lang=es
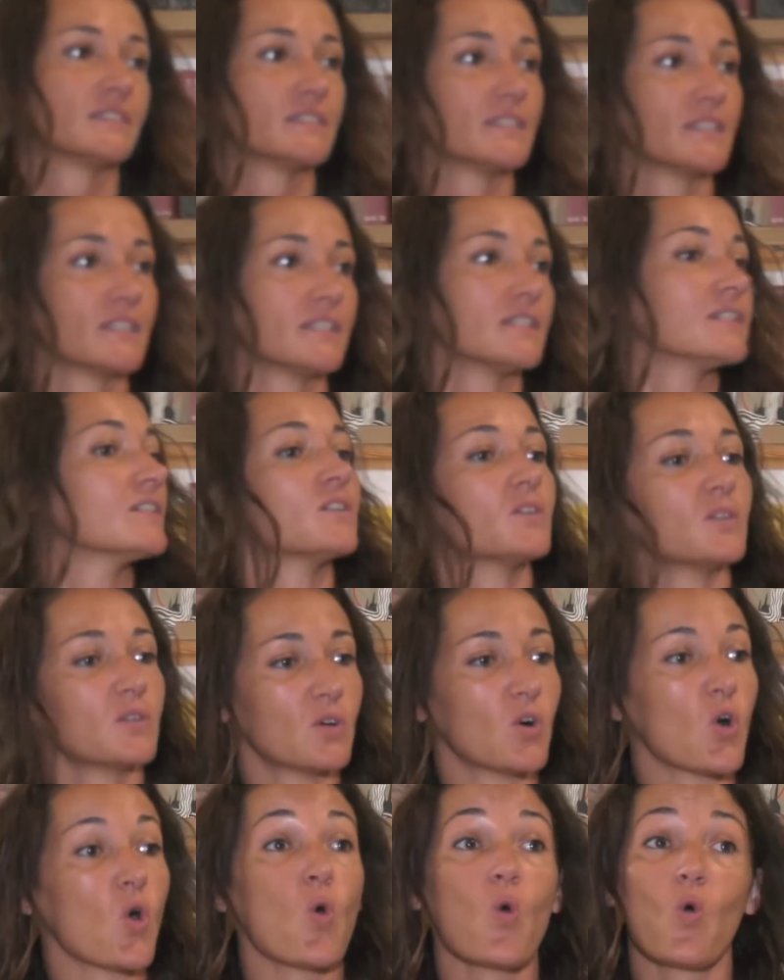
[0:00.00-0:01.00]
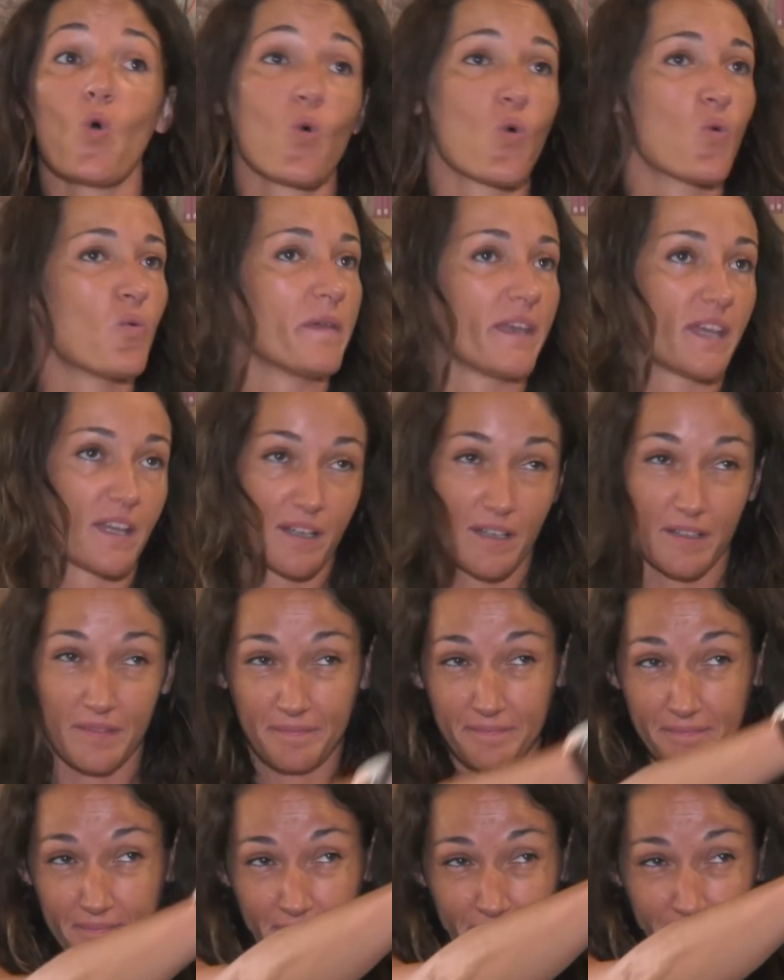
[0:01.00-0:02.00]
el baloncesto me ha dado más.
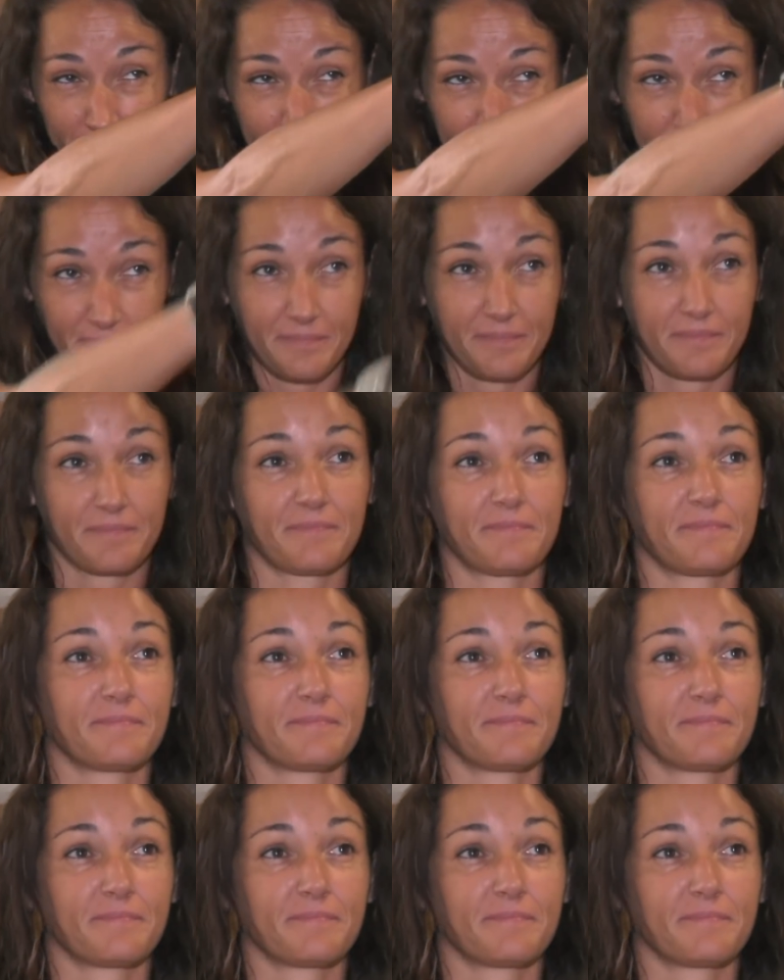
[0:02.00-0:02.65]
Y esto es una cosa